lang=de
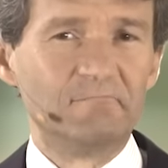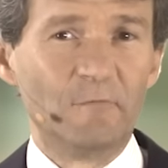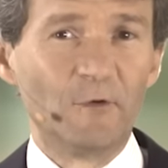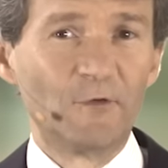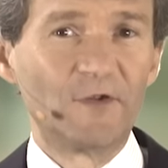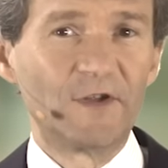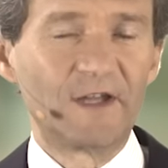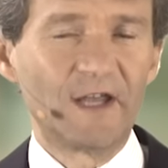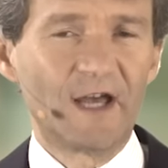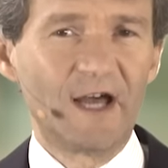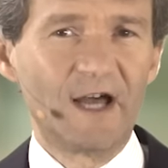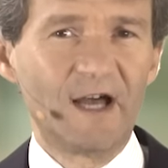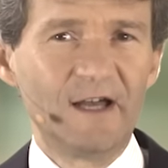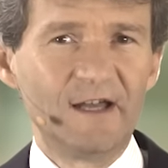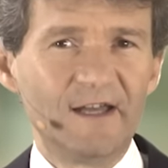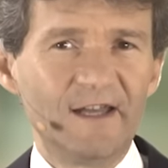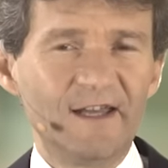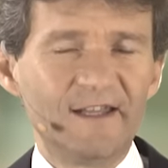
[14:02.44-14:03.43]
muss ich
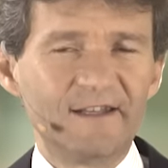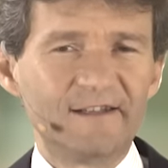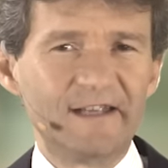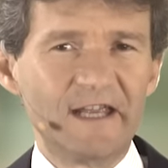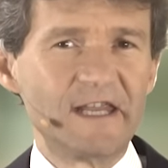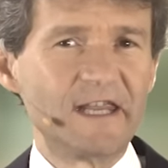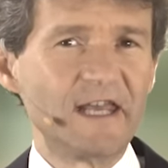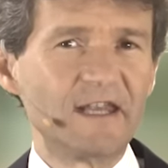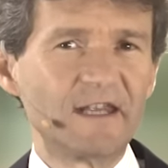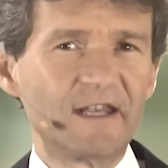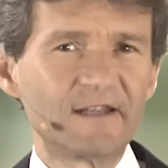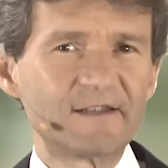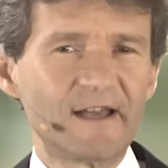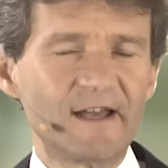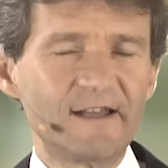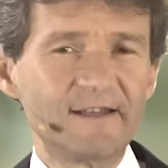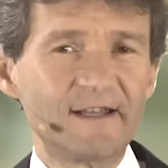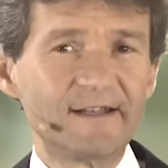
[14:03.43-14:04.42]
ja derjenige sein,